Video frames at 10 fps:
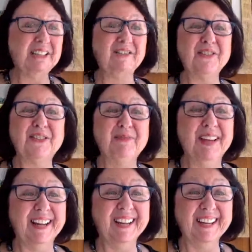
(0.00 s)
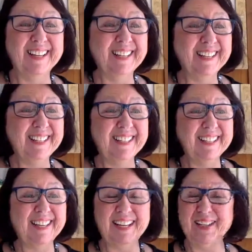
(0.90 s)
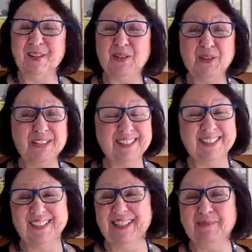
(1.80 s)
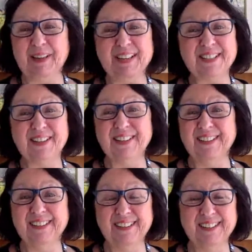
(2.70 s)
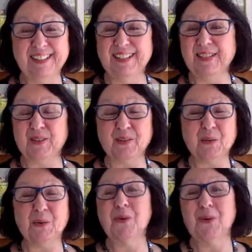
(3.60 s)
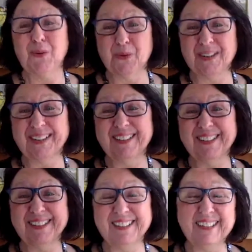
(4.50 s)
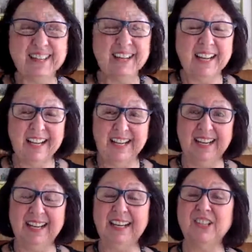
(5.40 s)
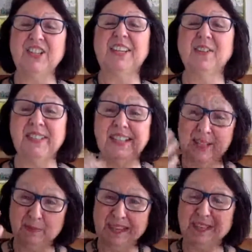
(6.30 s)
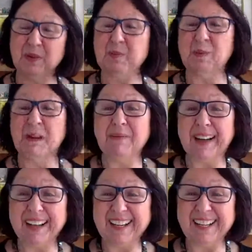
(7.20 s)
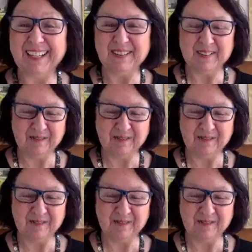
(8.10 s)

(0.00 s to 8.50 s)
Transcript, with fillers: qui font du bien à toutes les personnes qui sont autour. Et j'étais dans cet esprit donc pour préparer euh,